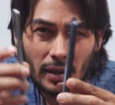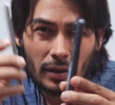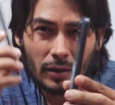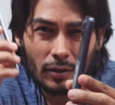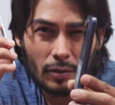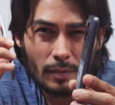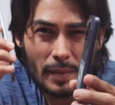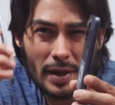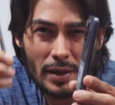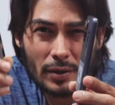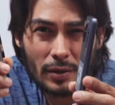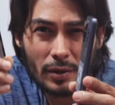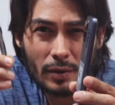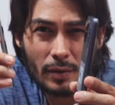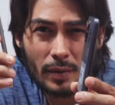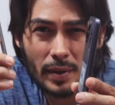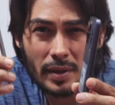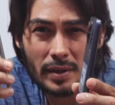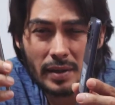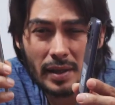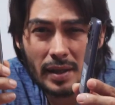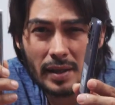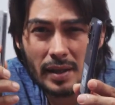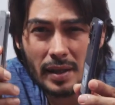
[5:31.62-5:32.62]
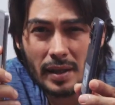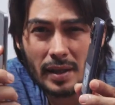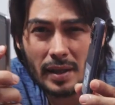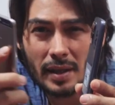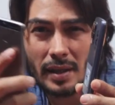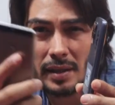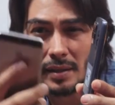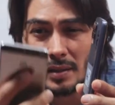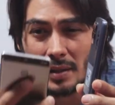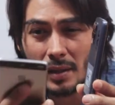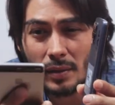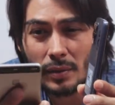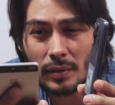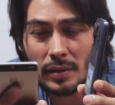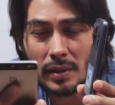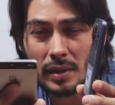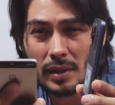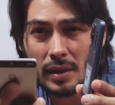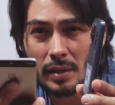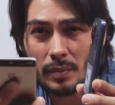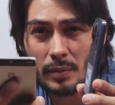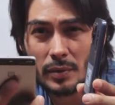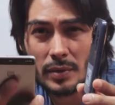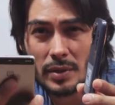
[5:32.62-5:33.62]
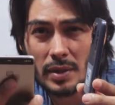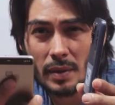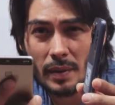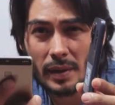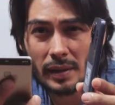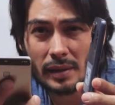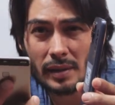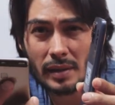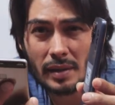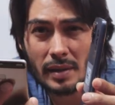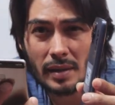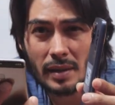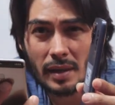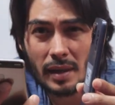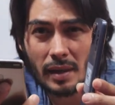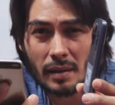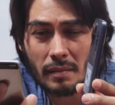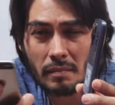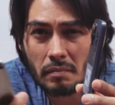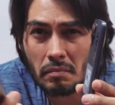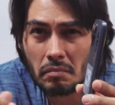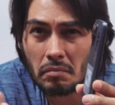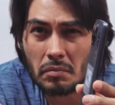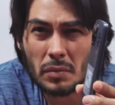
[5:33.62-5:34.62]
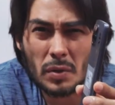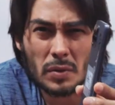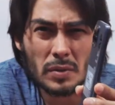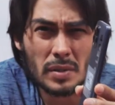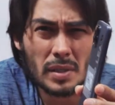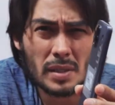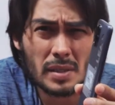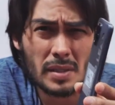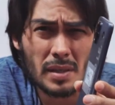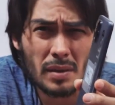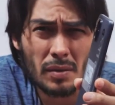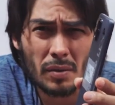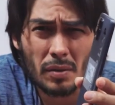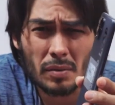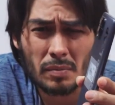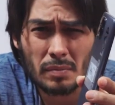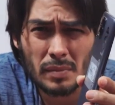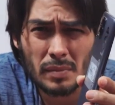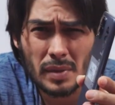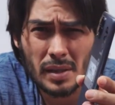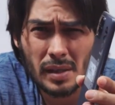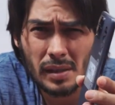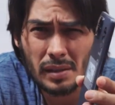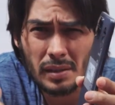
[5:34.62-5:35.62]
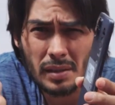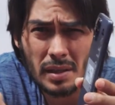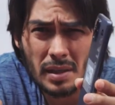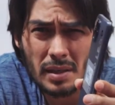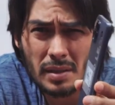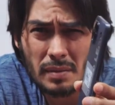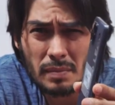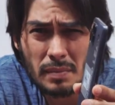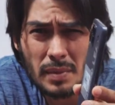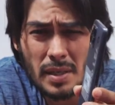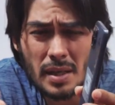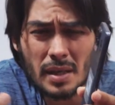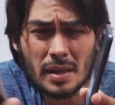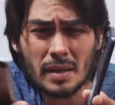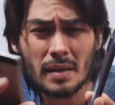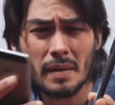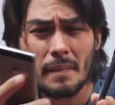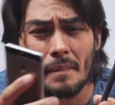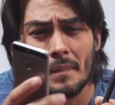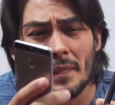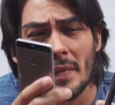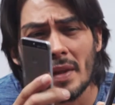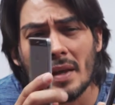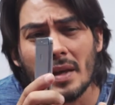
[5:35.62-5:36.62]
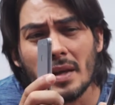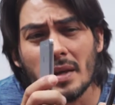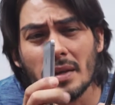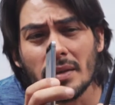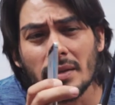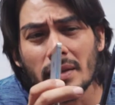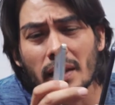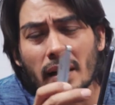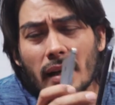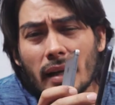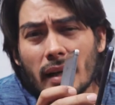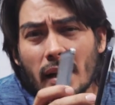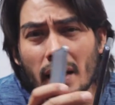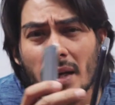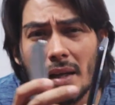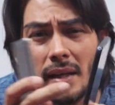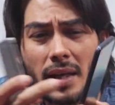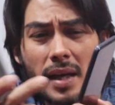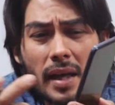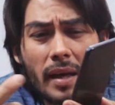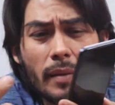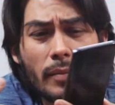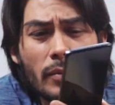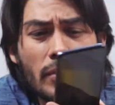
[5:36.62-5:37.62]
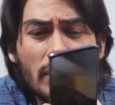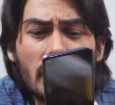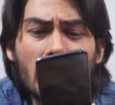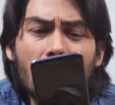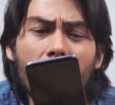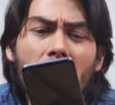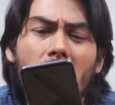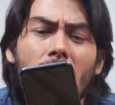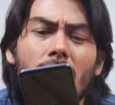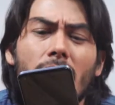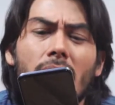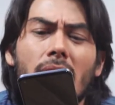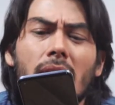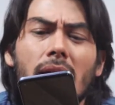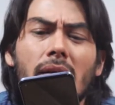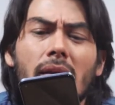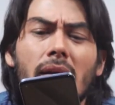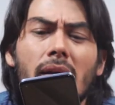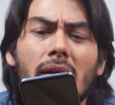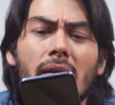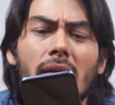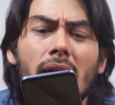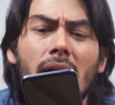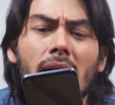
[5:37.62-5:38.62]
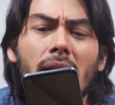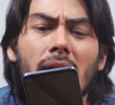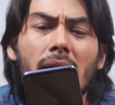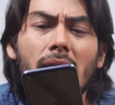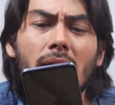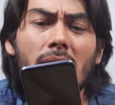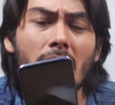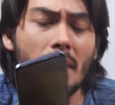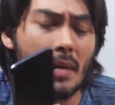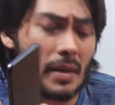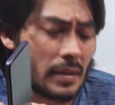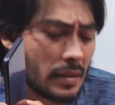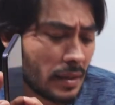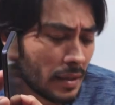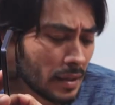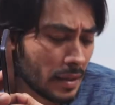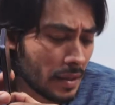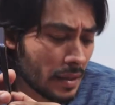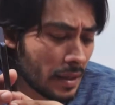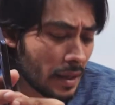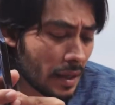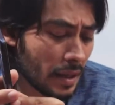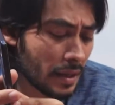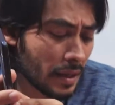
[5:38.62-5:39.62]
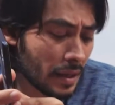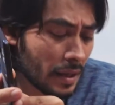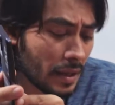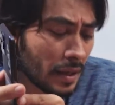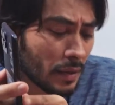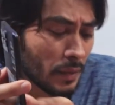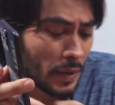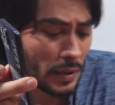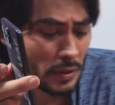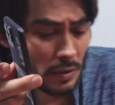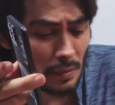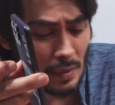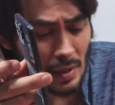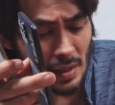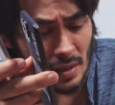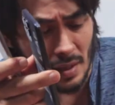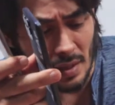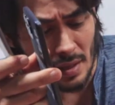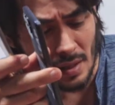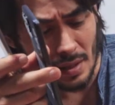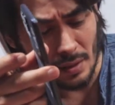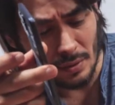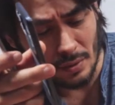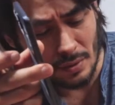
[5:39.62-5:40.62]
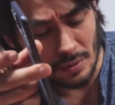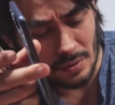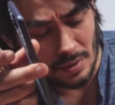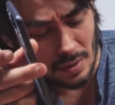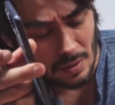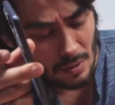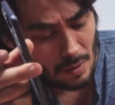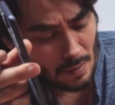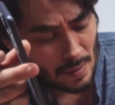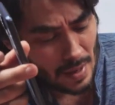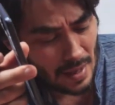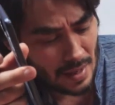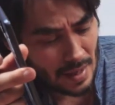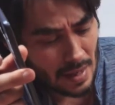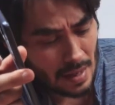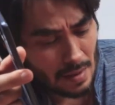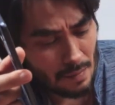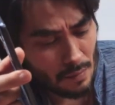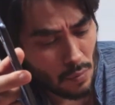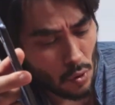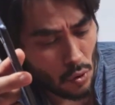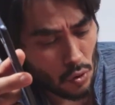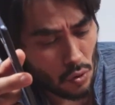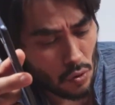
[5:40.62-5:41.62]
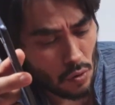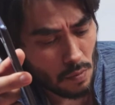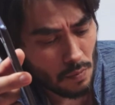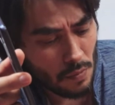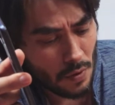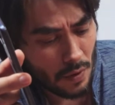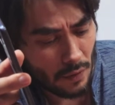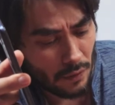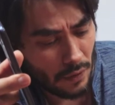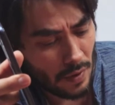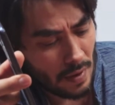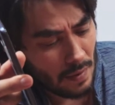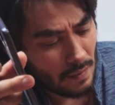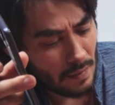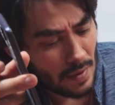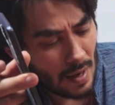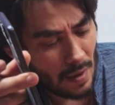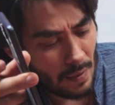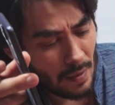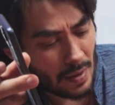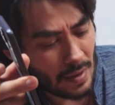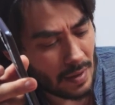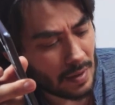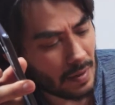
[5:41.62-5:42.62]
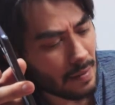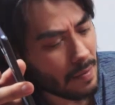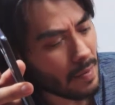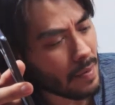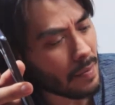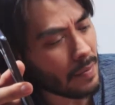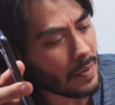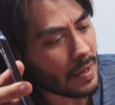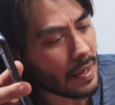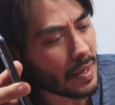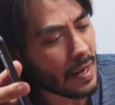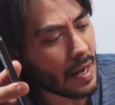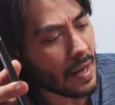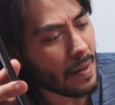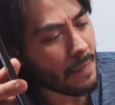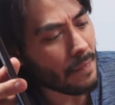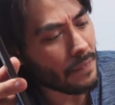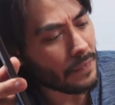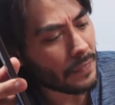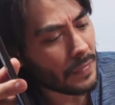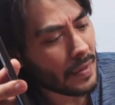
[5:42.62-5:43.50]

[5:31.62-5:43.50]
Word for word: tomando en cuenta de que este no tiene mucha batería, no sé si 2000, 3000, este acá ya hemos hablado que tiene una batería de 4500, si no me equivoco, por favor, a ver, a verla.